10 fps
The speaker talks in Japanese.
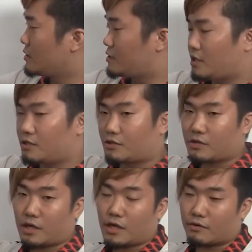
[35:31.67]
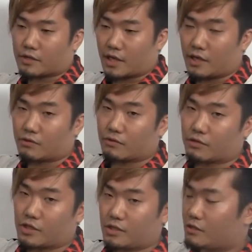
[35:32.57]
2017年は最後の
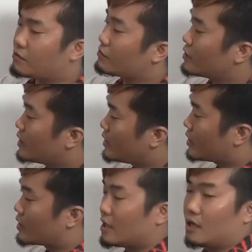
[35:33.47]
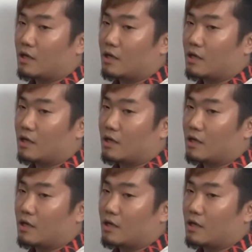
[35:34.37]
年っていうことで